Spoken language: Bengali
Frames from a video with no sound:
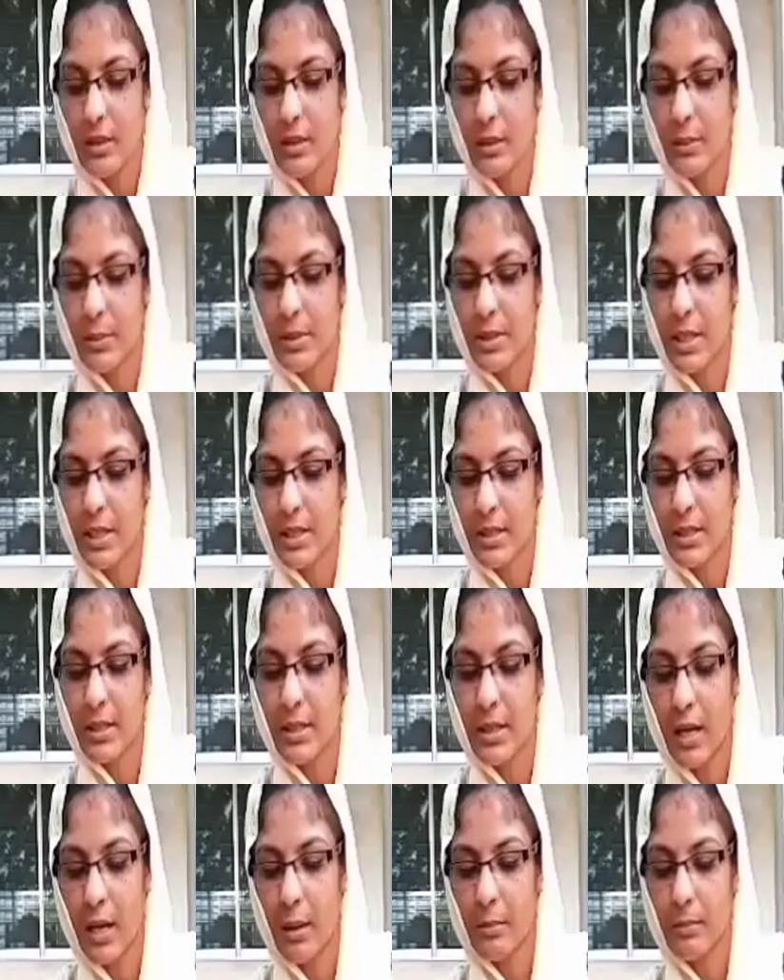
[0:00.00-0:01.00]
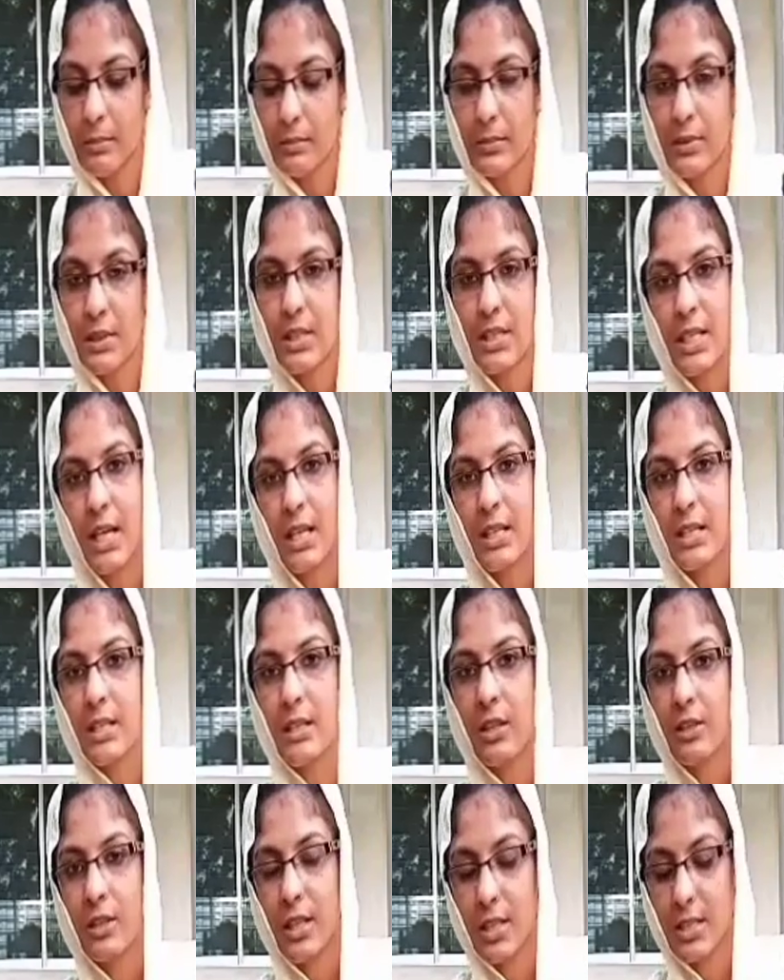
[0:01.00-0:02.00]
কবিতাটির নাম
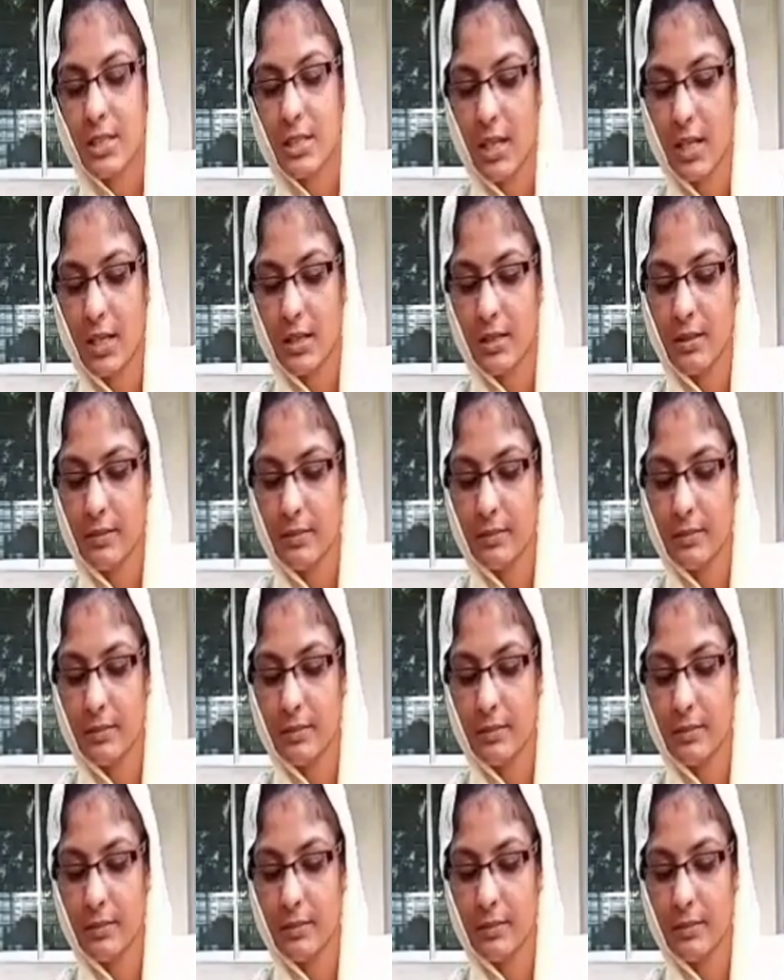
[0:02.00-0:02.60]
স্বাধীনতা চাই